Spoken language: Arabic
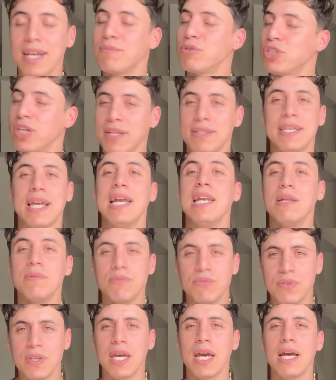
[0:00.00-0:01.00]
مش هتكلم
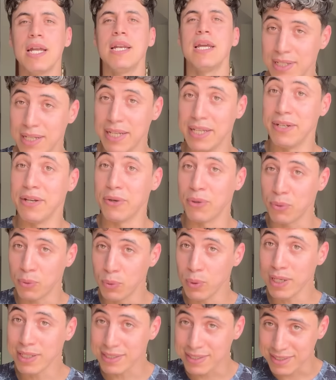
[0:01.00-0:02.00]
فيها لان
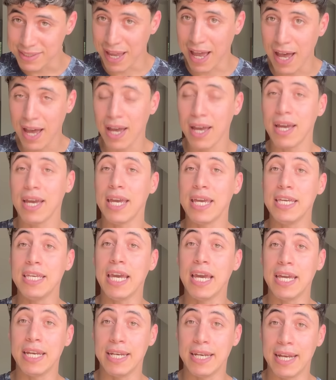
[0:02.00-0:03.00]
الرجوله الصح
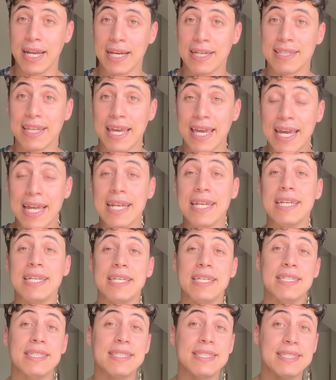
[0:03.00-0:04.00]
هي انك تخلي
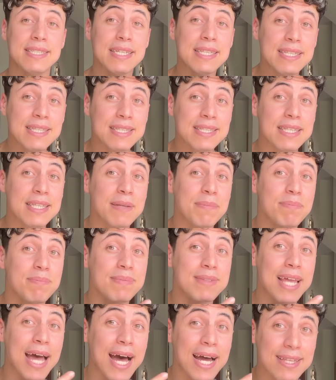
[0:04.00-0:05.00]
الست
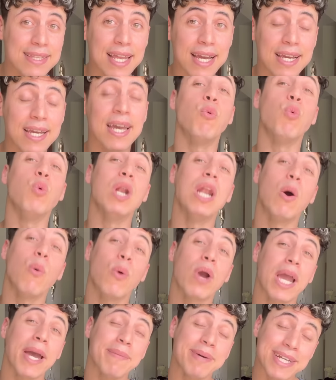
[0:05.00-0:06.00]
بتاعتك
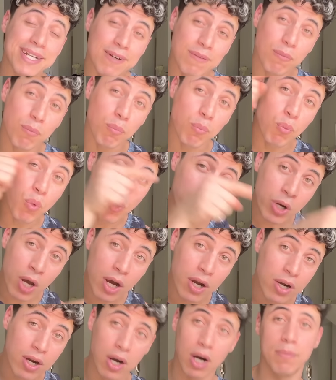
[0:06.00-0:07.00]
ولو كمان
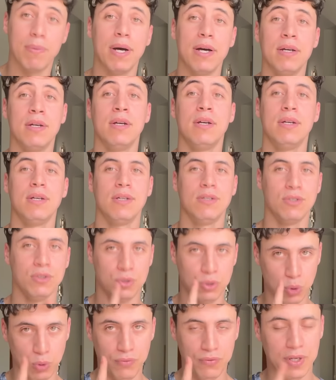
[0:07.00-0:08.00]
منقبه
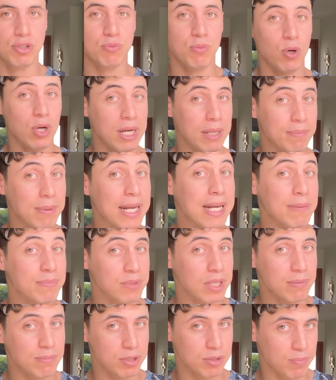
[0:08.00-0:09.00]
شوف مش بقول لك بقى اللي
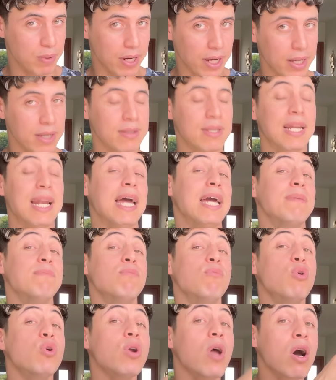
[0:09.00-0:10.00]
بتلبس براحتها لا
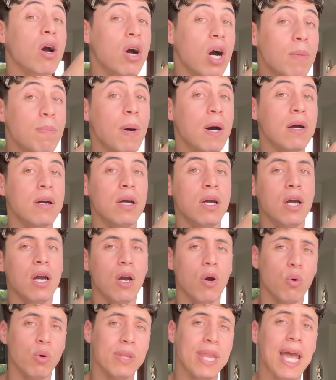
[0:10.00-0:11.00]
منقبه
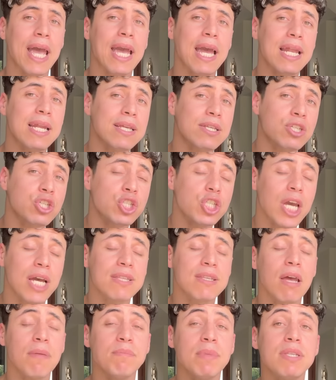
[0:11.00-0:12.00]
ودخلت
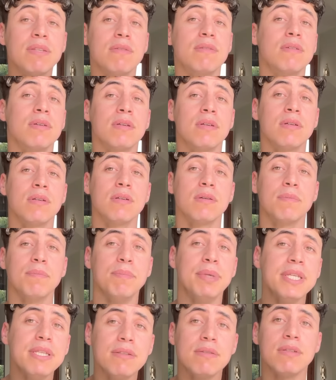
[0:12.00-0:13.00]
شتمت
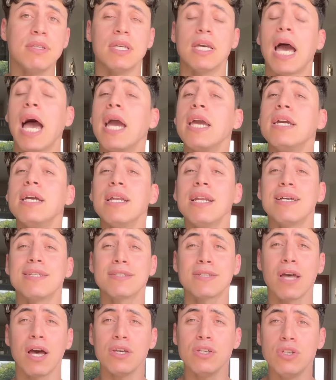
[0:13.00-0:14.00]
بنتي عيله
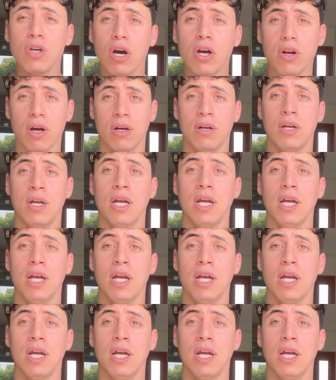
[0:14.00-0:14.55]
صغيره